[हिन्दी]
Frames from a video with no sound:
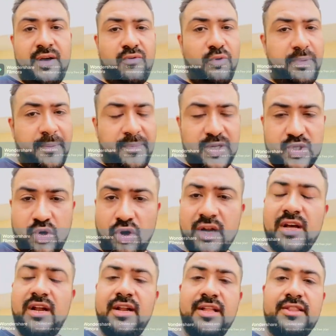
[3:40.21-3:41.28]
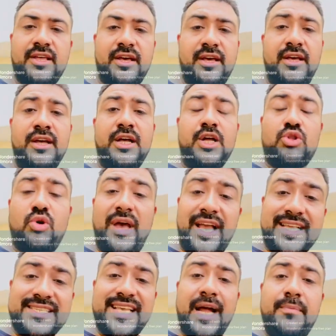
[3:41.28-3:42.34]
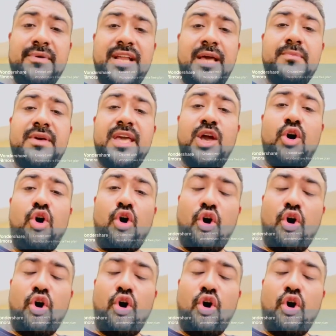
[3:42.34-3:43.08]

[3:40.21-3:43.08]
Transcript: वो पेपर सॉल्व कर लेते हैं तो एग्जाम टाइम की